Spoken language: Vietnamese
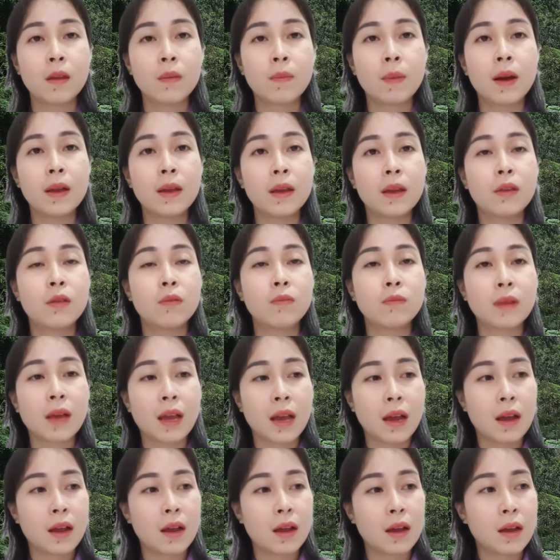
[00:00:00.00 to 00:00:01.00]
bởi vì chúng
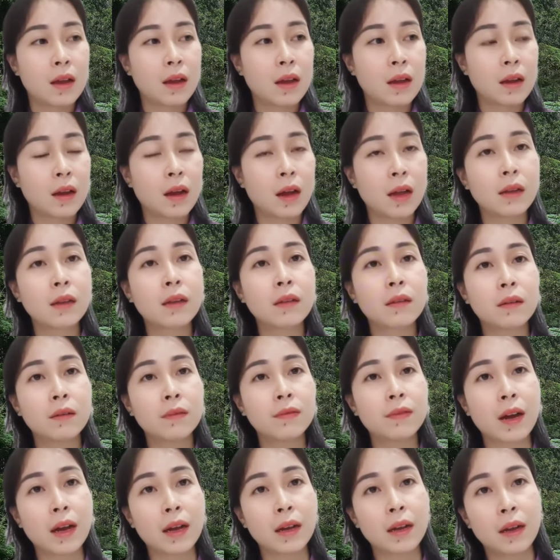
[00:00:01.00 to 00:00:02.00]
ta hỉnh cái
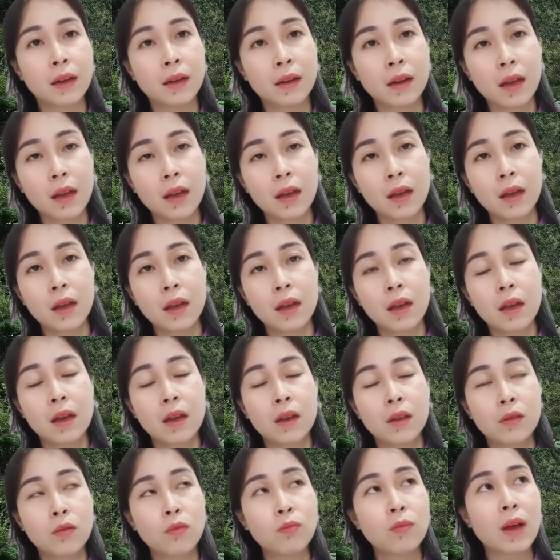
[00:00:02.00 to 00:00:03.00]
tượng phật lên đó
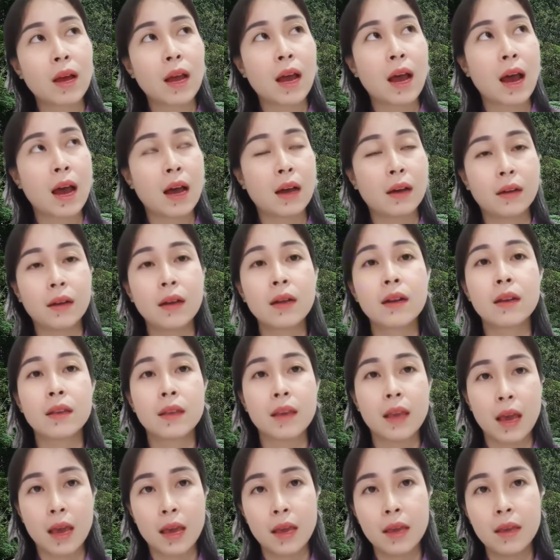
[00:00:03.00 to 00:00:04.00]
chúng ta hờ rất là
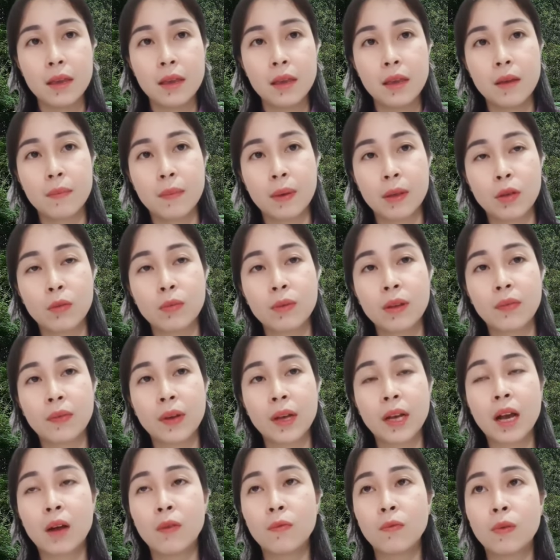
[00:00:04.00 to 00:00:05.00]
dễ nhưng mà chúng ta
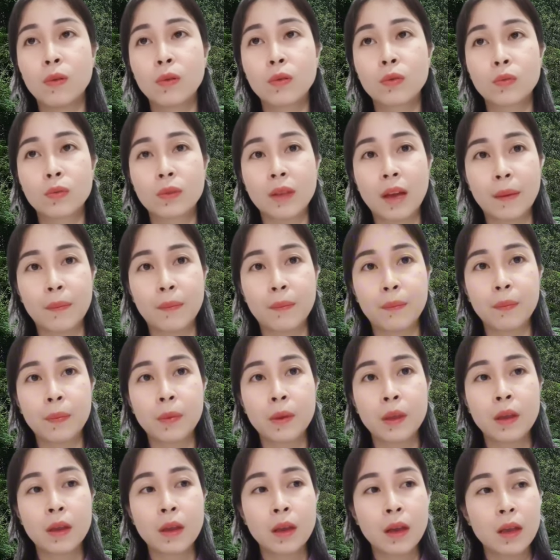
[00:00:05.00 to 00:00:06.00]
phải công phu tu tập
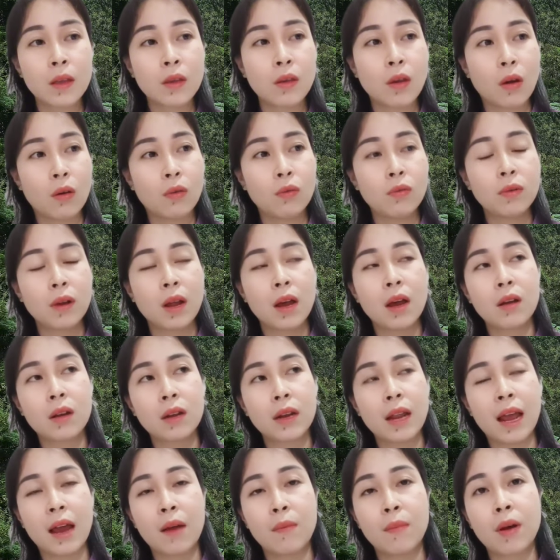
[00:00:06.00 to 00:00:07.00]
cái chỗ nơi
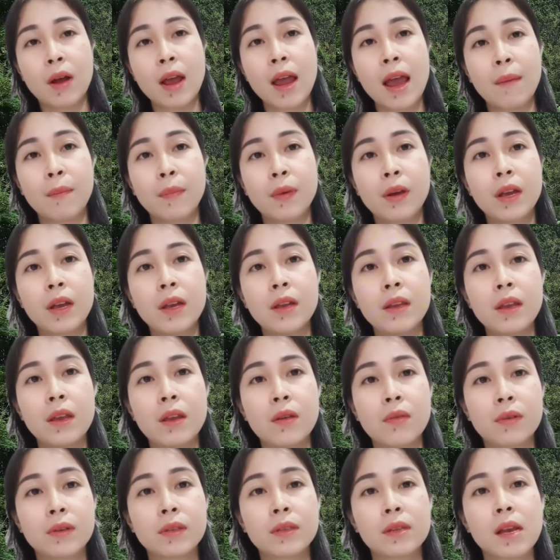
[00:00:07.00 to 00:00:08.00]
nào mà cái âm khí
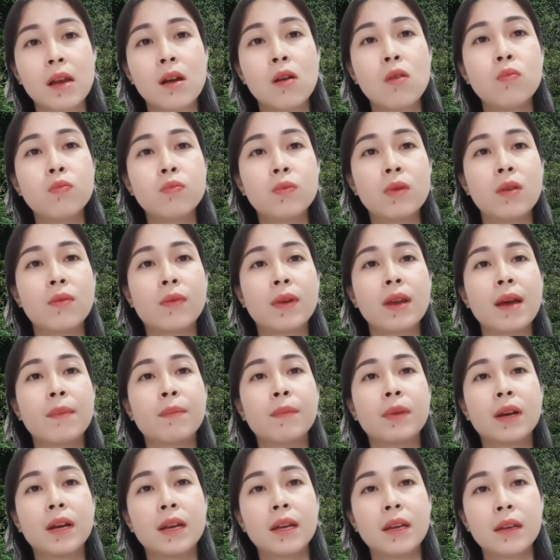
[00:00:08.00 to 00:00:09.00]
nhiều sẽ hút nhiều cái
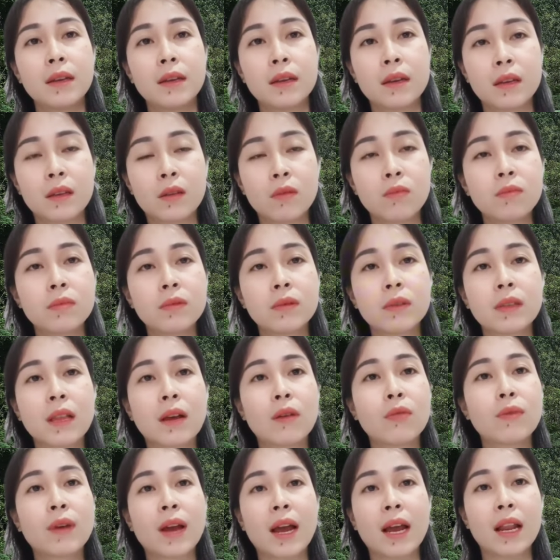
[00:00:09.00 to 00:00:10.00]
âm khí thì chúng
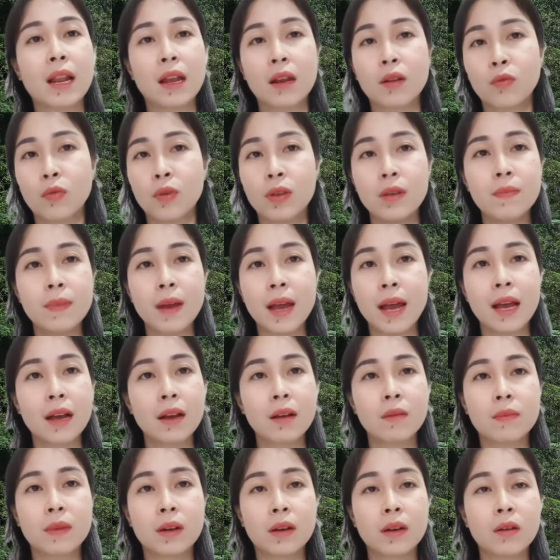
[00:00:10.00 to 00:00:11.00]
lâu ngày thành quỷ ma
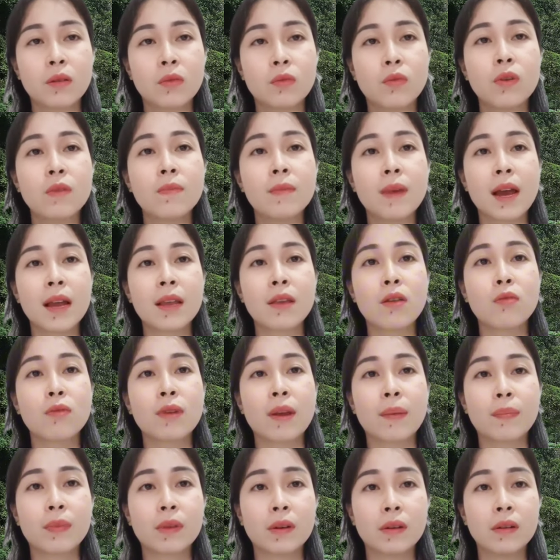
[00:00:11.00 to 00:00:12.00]
không à quỷ ma vô
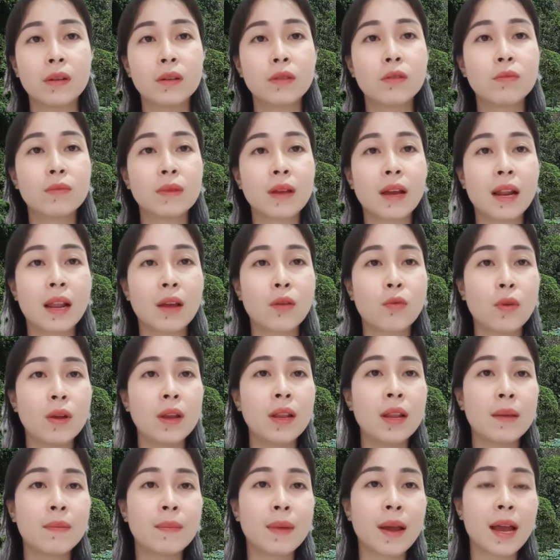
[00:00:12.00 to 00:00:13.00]
nhập tượng chúng ta lại quỷ
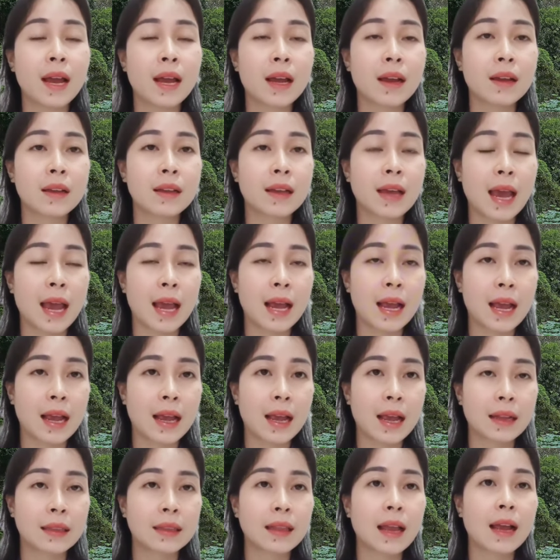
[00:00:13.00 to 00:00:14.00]
lệ ma càng ngày
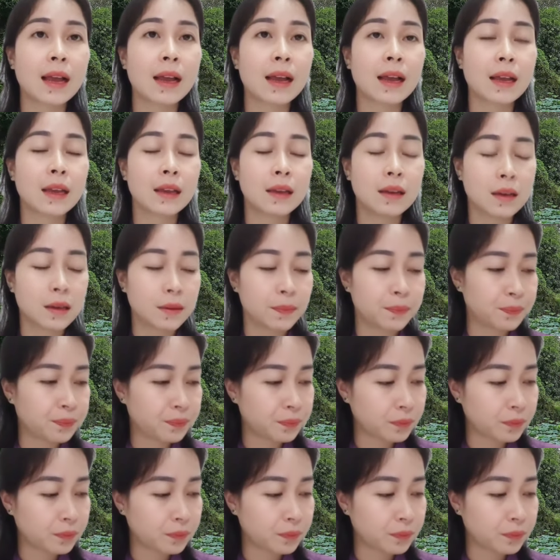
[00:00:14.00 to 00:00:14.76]
càng tăng cái ờ,